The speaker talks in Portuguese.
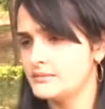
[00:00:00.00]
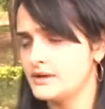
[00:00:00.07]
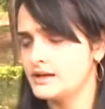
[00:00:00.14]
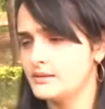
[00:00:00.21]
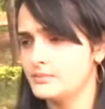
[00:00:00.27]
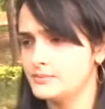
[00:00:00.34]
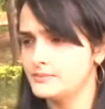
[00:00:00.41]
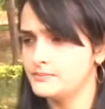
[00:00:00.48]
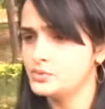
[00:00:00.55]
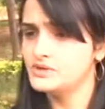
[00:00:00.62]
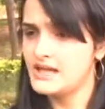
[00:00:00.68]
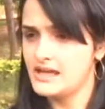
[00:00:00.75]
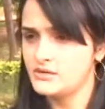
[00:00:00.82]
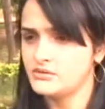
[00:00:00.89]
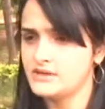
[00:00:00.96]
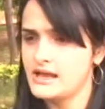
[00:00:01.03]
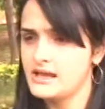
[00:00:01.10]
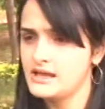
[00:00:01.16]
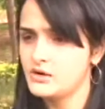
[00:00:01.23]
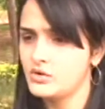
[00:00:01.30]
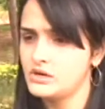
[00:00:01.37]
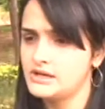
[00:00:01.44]
Tá, é, puderam estar tá
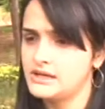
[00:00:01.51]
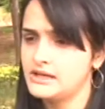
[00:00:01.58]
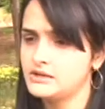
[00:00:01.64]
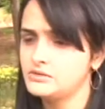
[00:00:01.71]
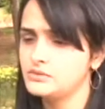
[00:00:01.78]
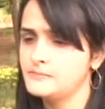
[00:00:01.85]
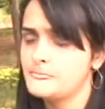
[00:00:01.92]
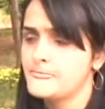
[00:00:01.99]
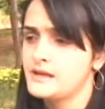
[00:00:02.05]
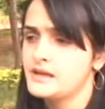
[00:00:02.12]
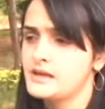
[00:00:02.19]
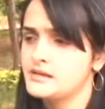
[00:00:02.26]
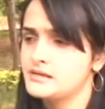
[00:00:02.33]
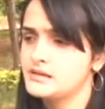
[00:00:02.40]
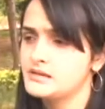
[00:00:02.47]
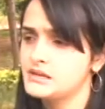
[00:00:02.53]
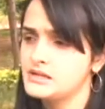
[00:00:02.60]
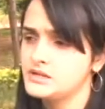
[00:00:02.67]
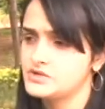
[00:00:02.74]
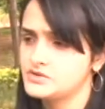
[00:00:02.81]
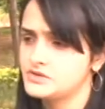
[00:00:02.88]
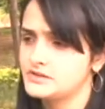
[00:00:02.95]
recolhendo esses
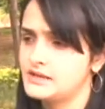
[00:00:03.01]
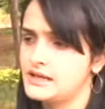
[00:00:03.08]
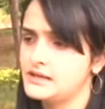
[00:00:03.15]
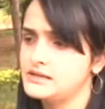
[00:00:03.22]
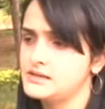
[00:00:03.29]
lixos, né?